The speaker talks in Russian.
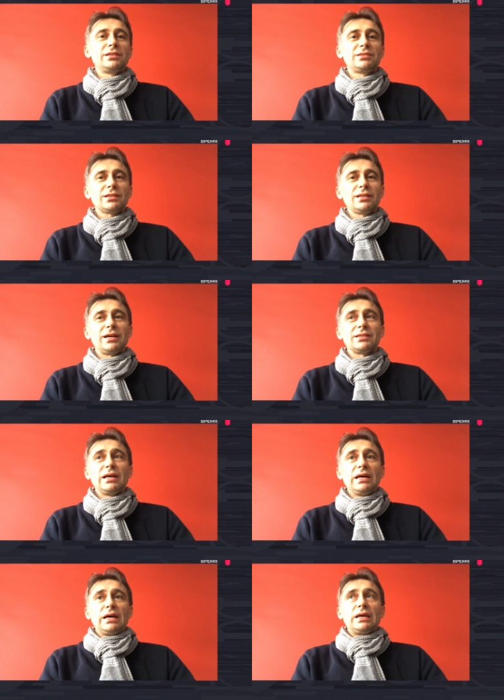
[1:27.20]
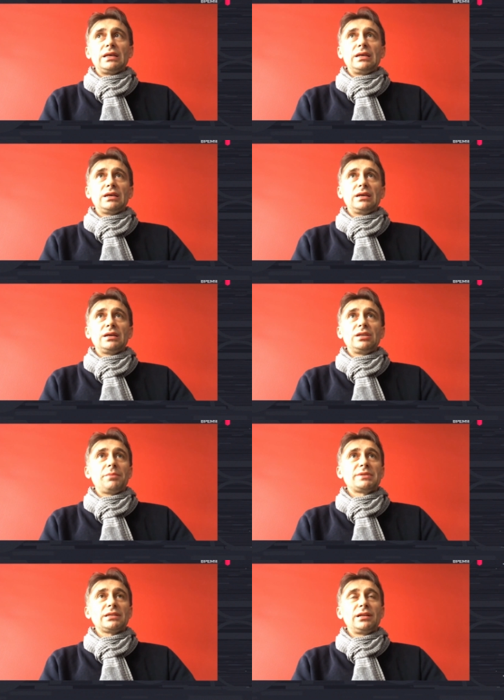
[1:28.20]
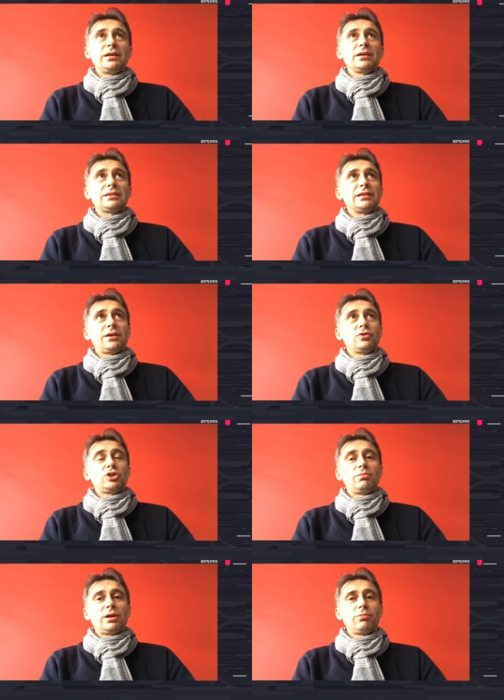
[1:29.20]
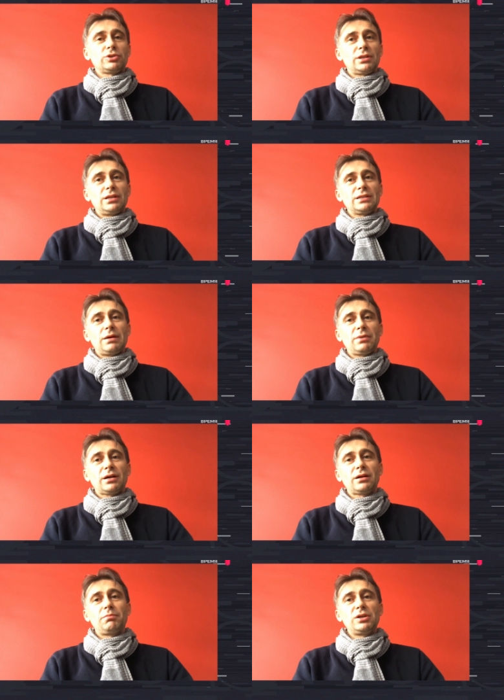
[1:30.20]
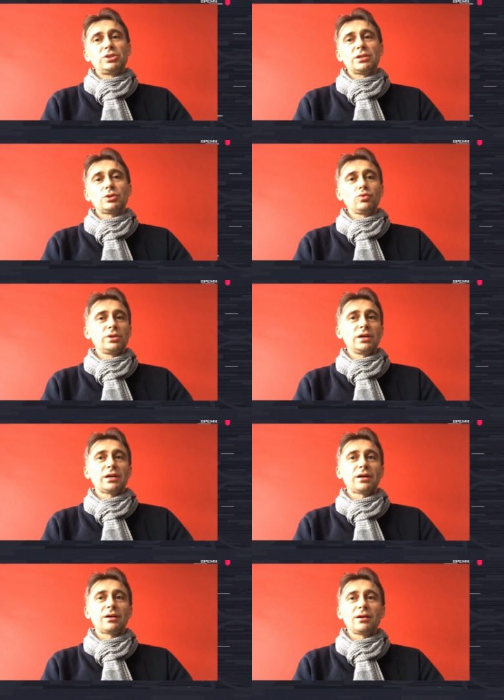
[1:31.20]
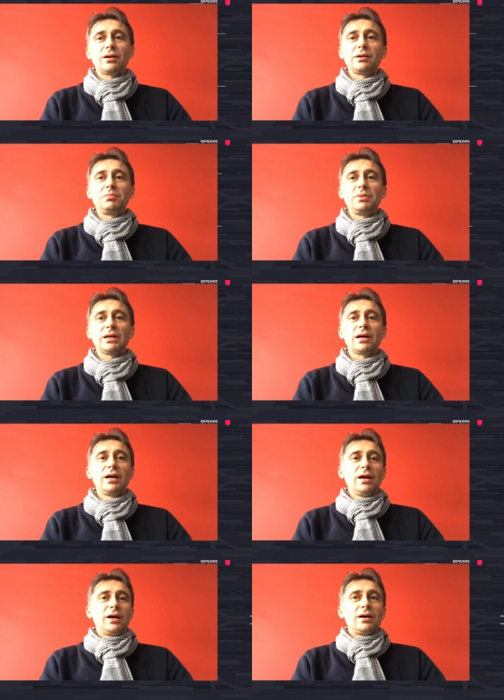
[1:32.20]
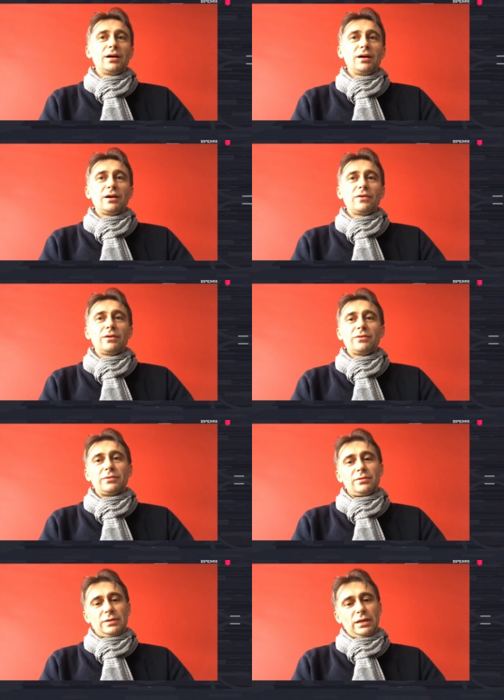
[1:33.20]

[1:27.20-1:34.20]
интернет. И не обязательно для того, чтобы работать на самых больших студиях э, мира э,